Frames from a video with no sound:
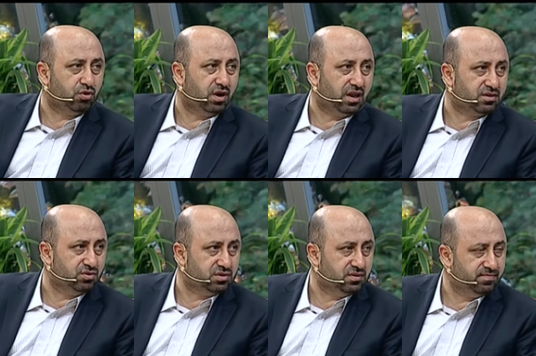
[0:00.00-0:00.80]

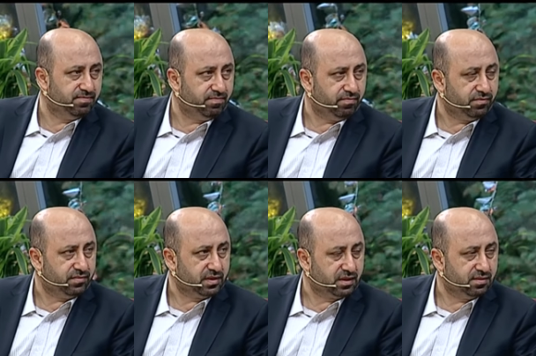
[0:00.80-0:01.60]
Basketbol,
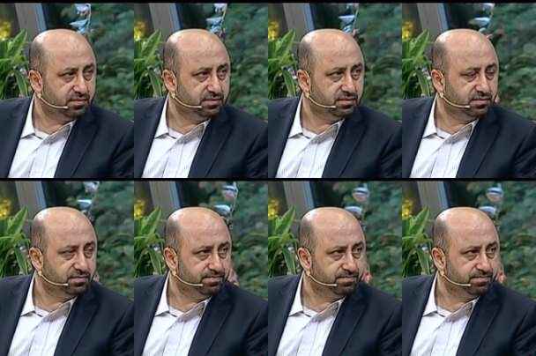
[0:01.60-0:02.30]
basketbol takımında